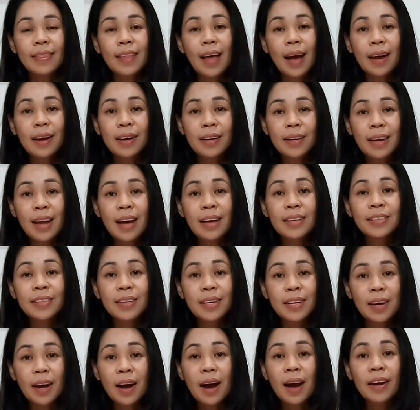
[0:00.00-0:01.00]
At dahil
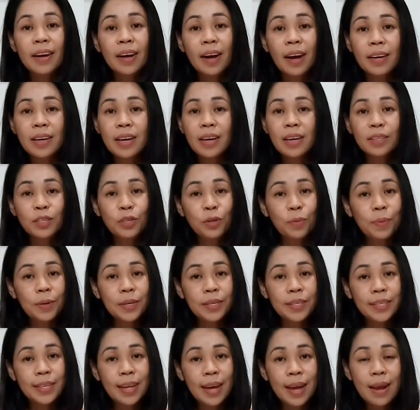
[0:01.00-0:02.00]
last day na nga ng kanilang
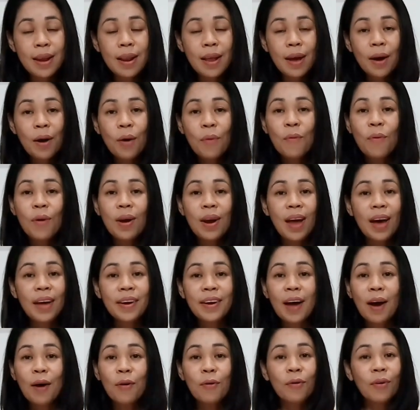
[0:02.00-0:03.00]
super sale,
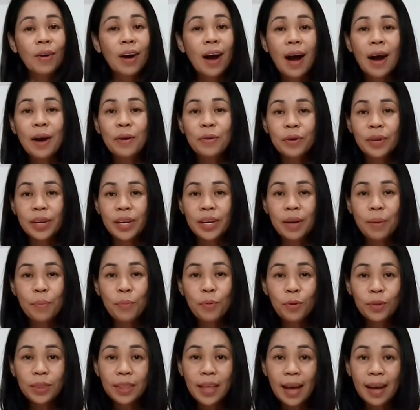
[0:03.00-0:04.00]
wala na akong gaanong
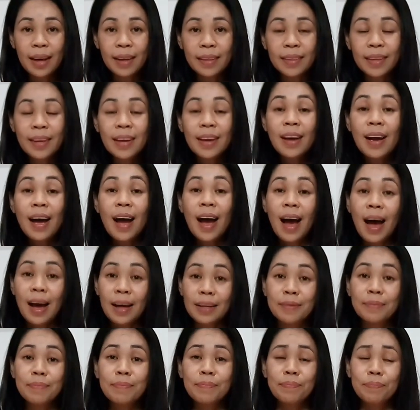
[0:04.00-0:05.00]
inabutan.
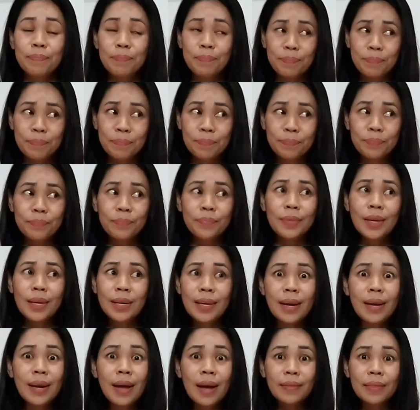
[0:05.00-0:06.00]
At
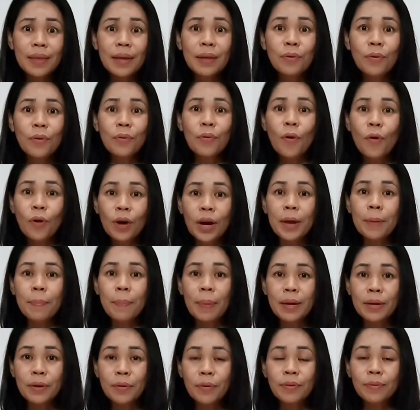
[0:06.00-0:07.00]
tingnan natin kung
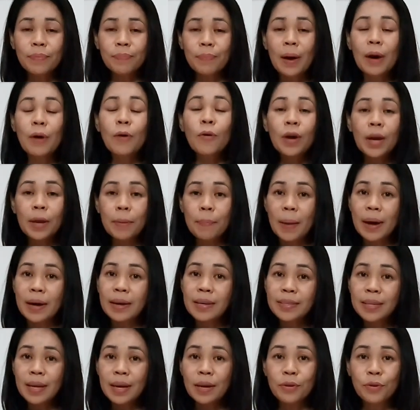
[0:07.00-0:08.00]
okay pa yung okay
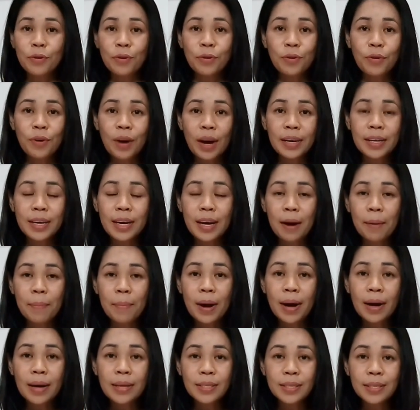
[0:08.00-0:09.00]
para sa inyo yung
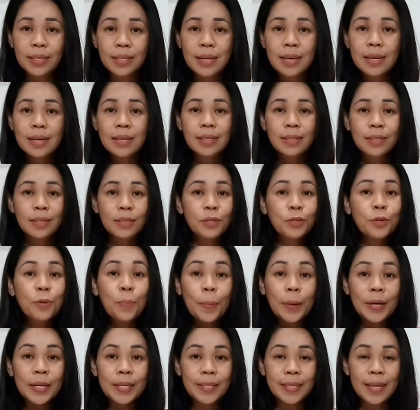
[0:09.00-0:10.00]
kanilang mga
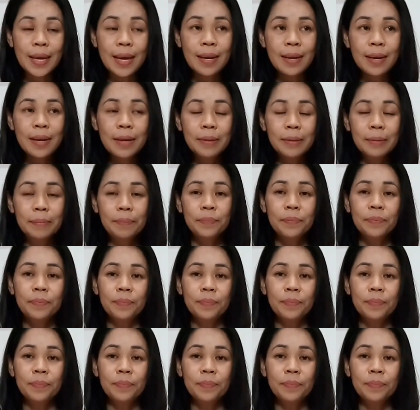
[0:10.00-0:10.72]
super sale.